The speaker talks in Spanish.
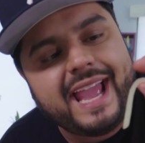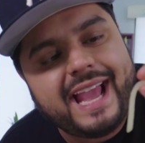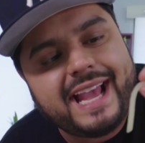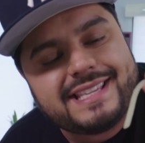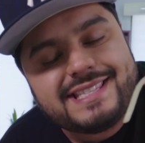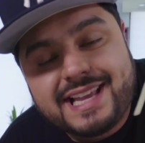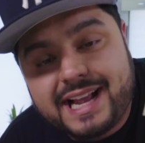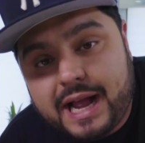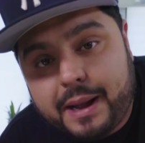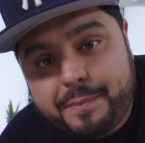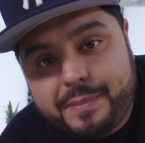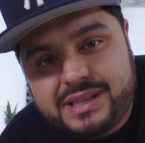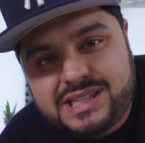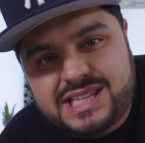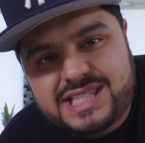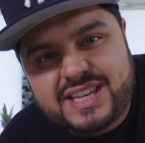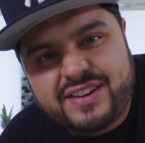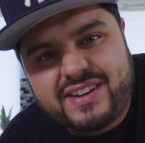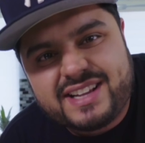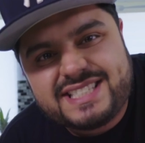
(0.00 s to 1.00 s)
esa
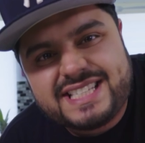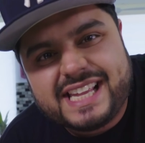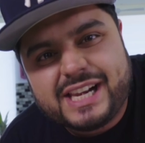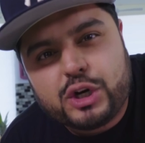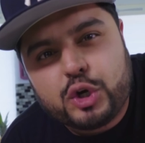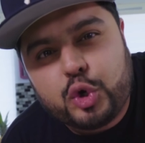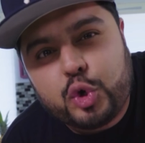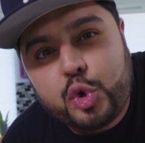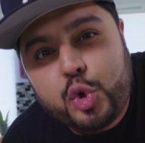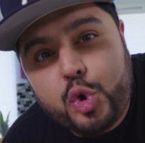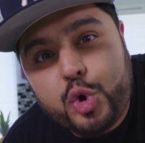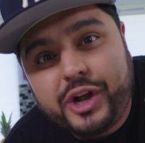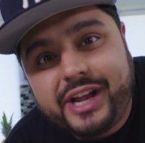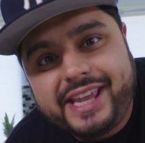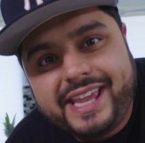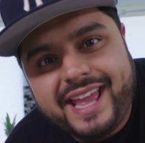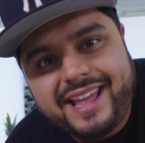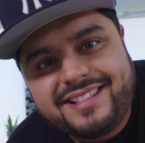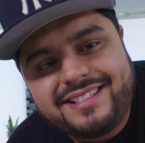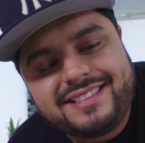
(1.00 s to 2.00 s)
capita se va a hacer
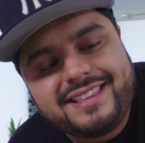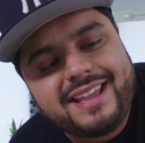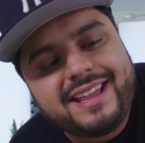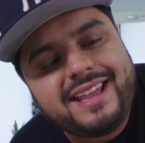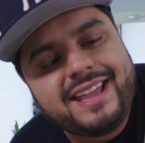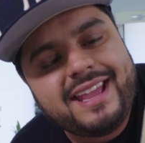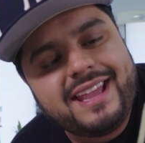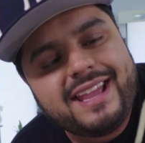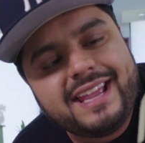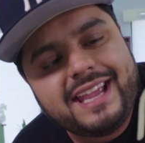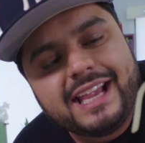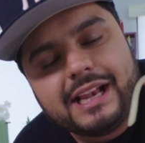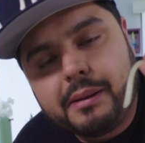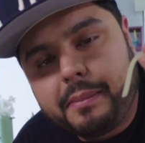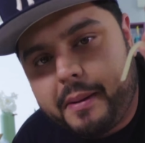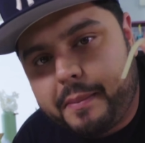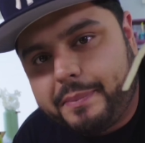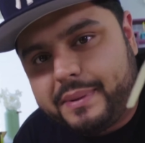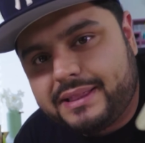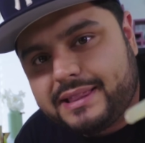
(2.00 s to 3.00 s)
crujiente y la
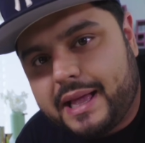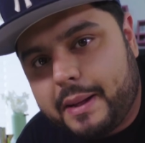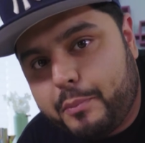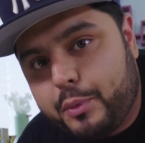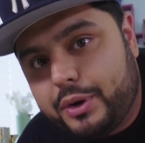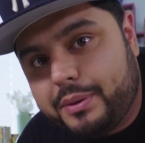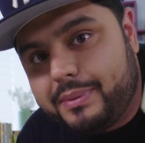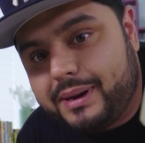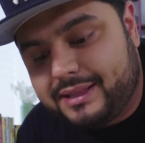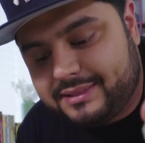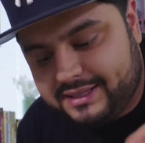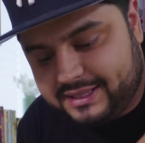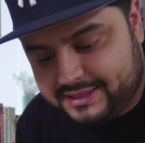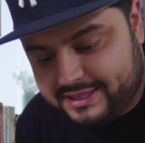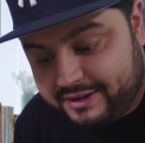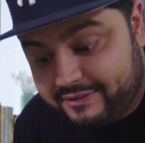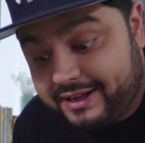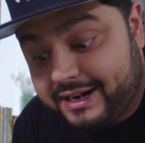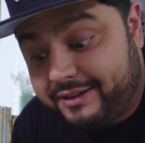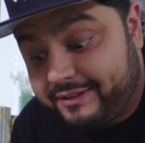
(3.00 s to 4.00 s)
papita muy
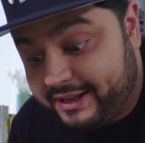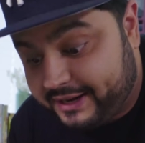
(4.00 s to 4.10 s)
blandita, van a